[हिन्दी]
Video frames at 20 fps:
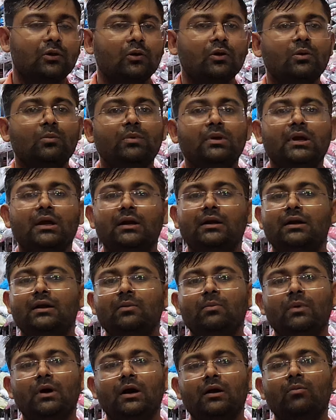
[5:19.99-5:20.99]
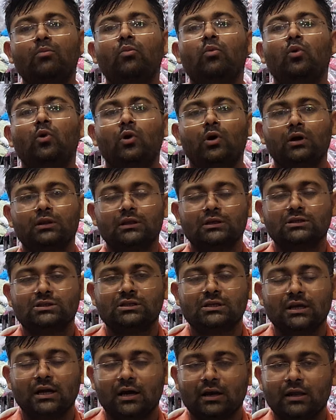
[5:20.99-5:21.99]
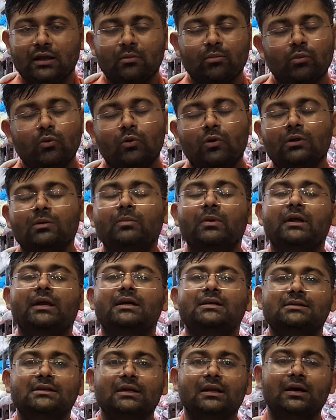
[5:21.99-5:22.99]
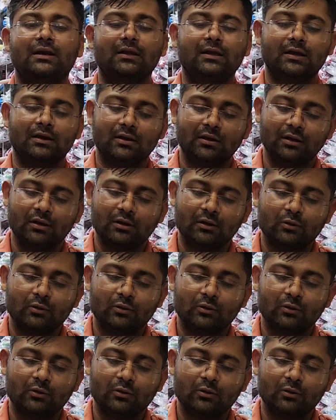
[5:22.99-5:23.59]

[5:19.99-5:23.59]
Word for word: क्योंकि भैया डिमांड बहुत अच्छी आ रही है बहुत बढ़िया सेल आ रही है